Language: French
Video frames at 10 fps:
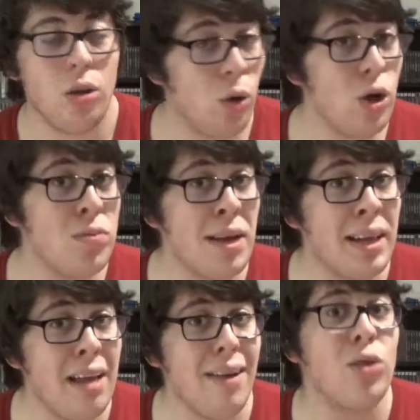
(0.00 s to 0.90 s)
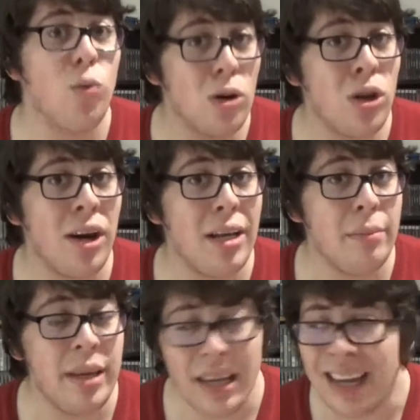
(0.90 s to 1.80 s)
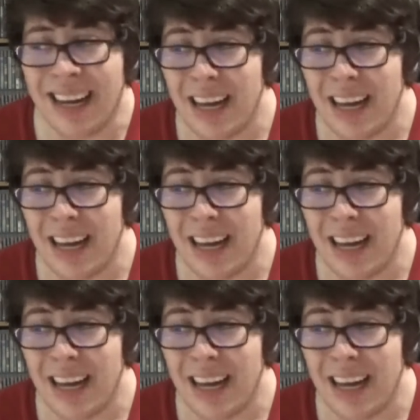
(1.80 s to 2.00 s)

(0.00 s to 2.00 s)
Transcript: Tôt ce matin, vers 3h30,